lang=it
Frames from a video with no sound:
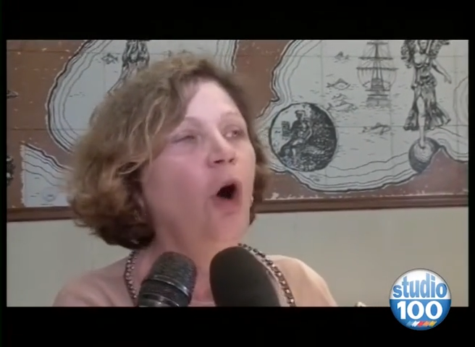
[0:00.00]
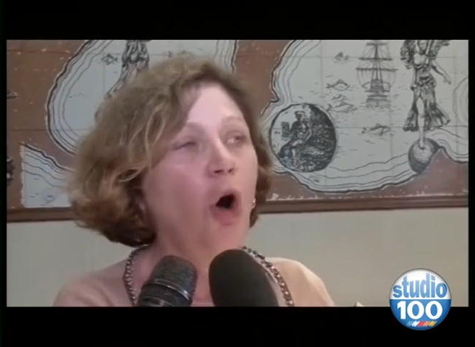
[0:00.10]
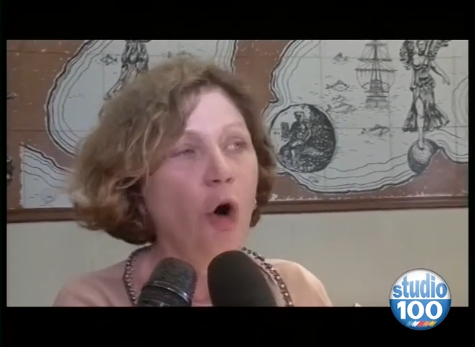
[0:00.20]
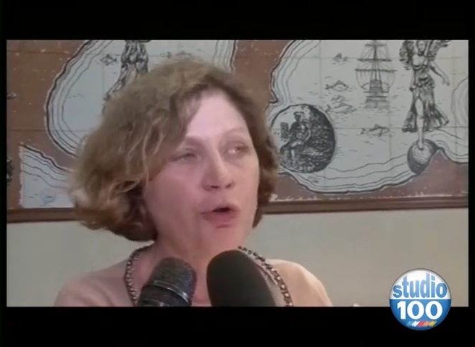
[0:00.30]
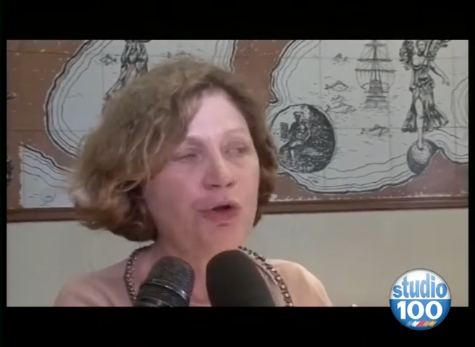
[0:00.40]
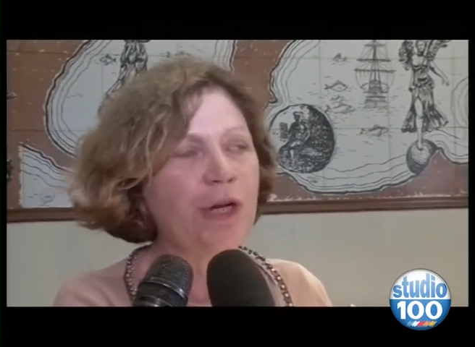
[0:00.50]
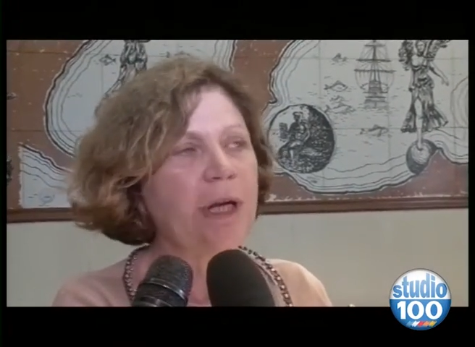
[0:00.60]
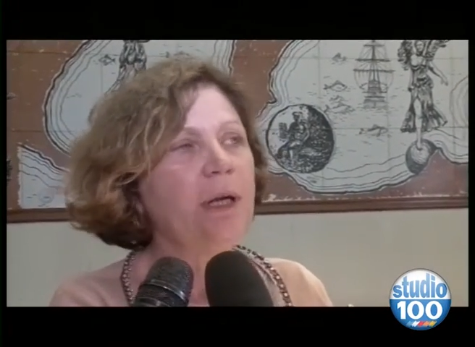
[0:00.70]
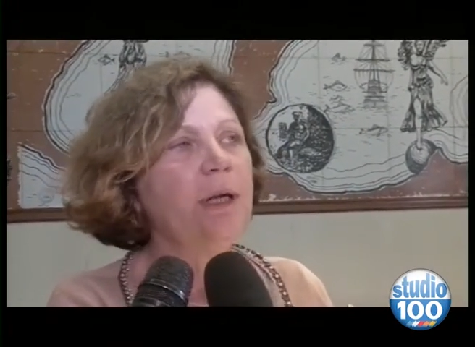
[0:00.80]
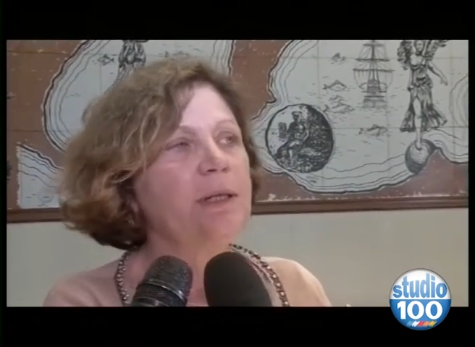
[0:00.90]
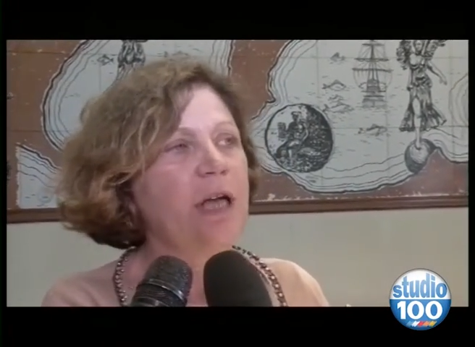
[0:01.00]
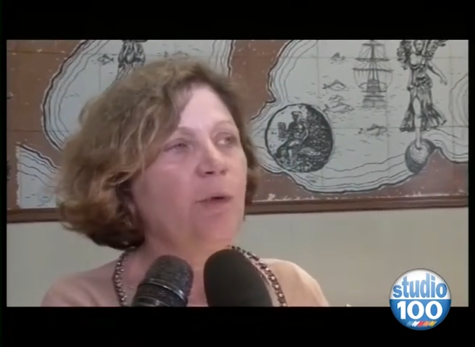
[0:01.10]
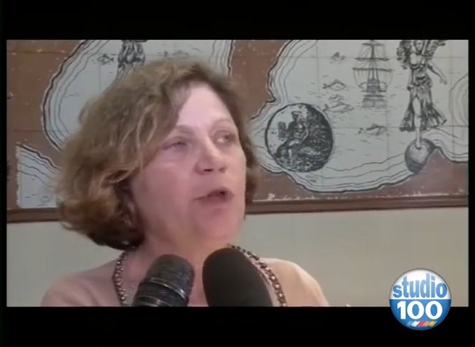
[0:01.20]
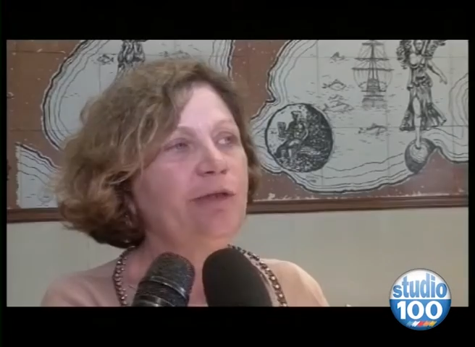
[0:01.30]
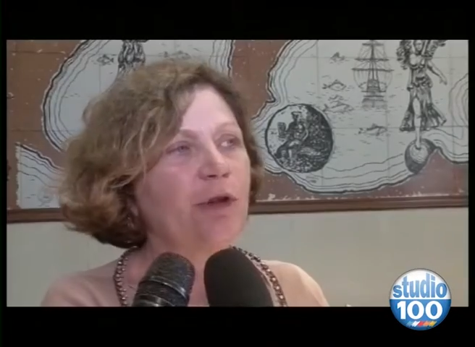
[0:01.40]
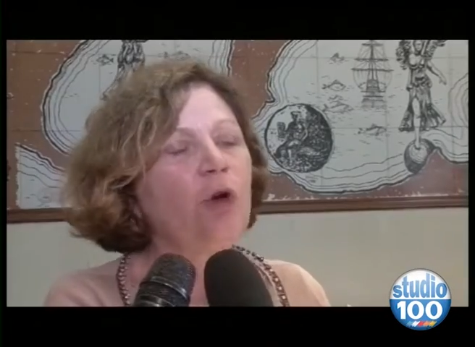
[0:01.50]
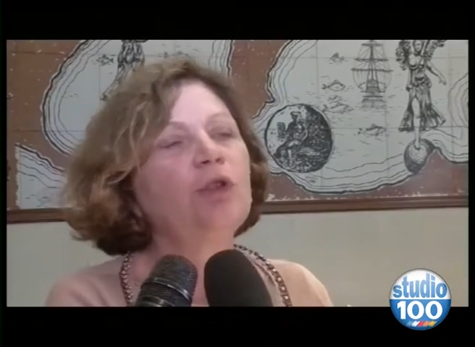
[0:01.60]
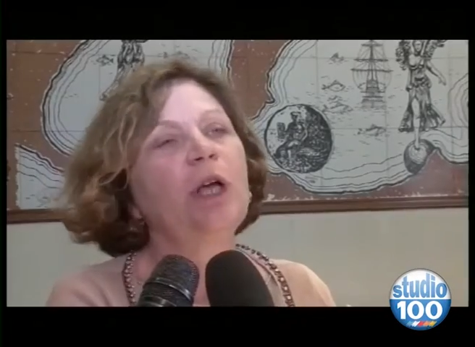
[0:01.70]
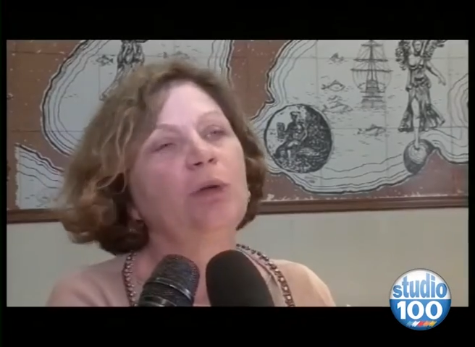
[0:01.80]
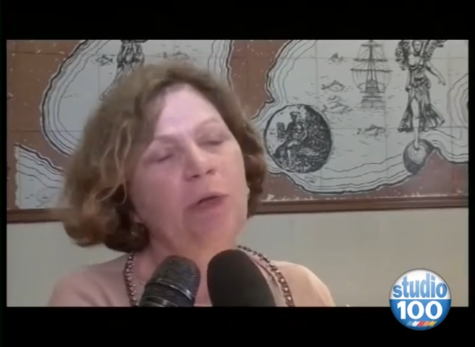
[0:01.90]
oggi siamo di
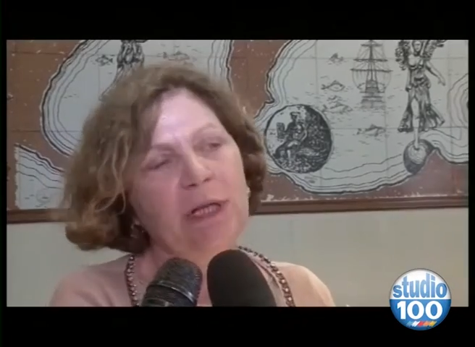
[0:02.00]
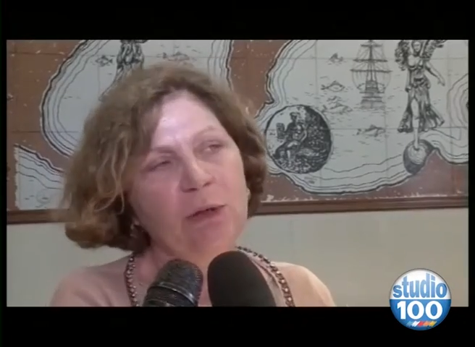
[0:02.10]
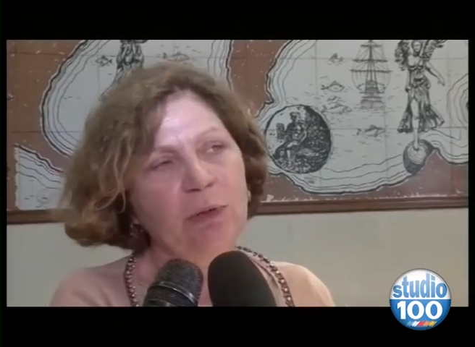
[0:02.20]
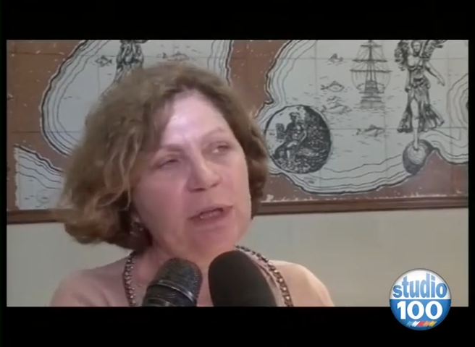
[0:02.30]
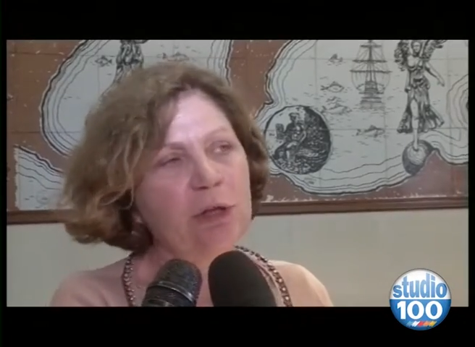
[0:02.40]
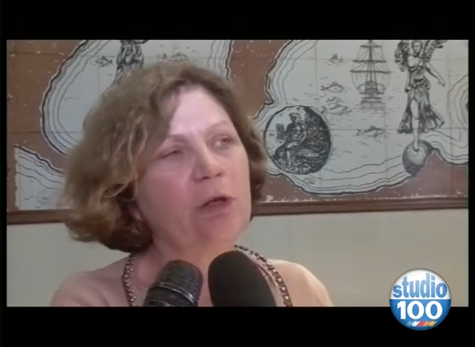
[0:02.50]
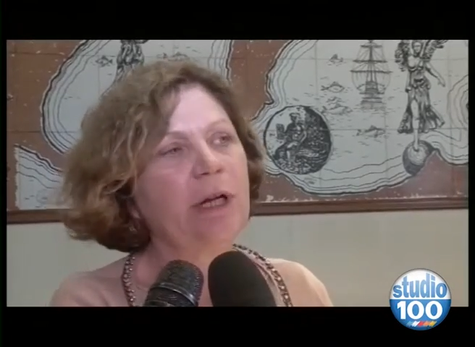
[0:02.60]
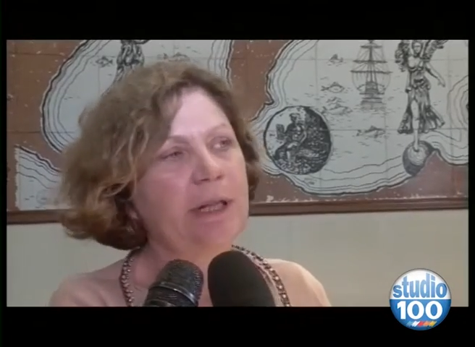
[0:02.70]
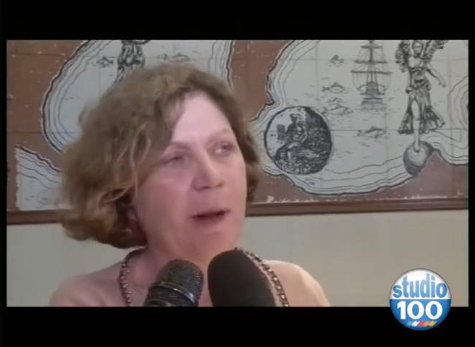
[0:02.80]
fronte ad una situazione